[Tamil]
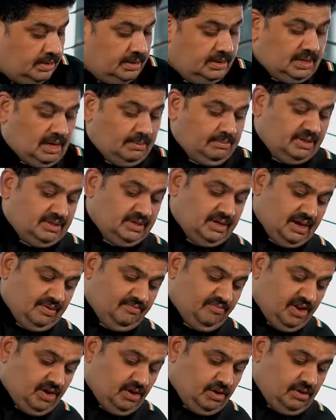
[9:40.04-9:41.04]
இந்த ஐம்பது
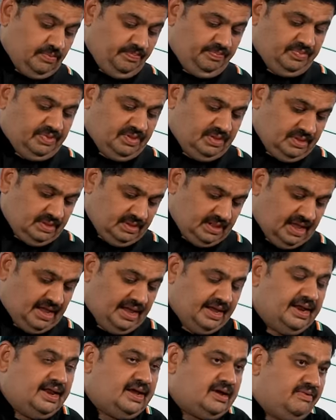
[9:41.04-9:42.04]
கிராம் வெல்லம்
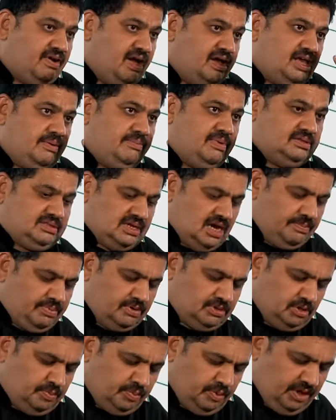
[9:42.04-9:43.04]
நான் எனக்கு வாங்கி பார்த்து
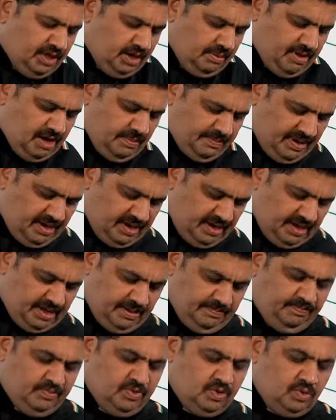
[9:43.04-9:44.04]
சாப்பிட்றதுக்கு பிடிக்கிற மாதிரி பண்ணியிருக்கேன்